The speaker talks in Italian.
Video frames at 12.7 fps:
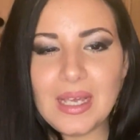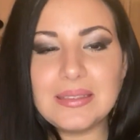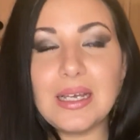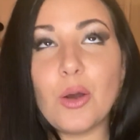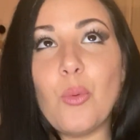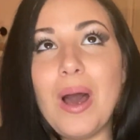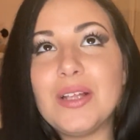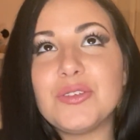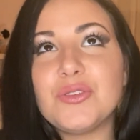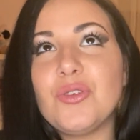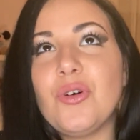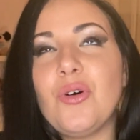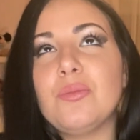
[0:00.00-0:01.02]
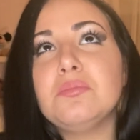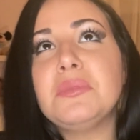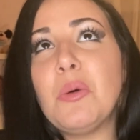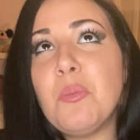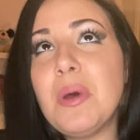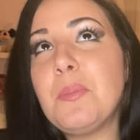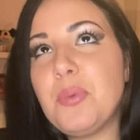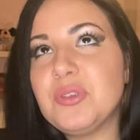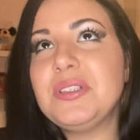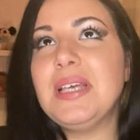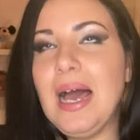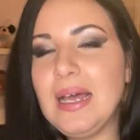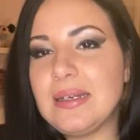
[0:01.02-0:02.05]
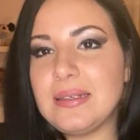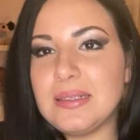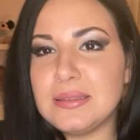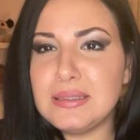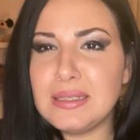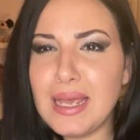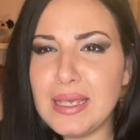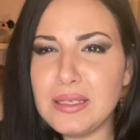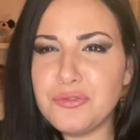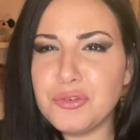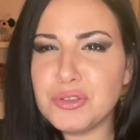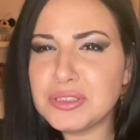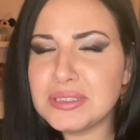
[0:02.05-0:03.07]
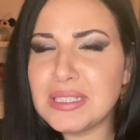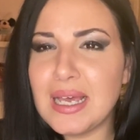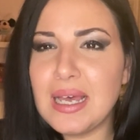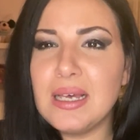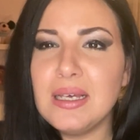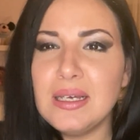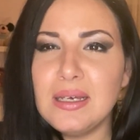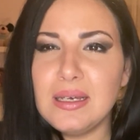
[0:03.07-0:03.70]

da quando, da un bel po' di anni, direi forse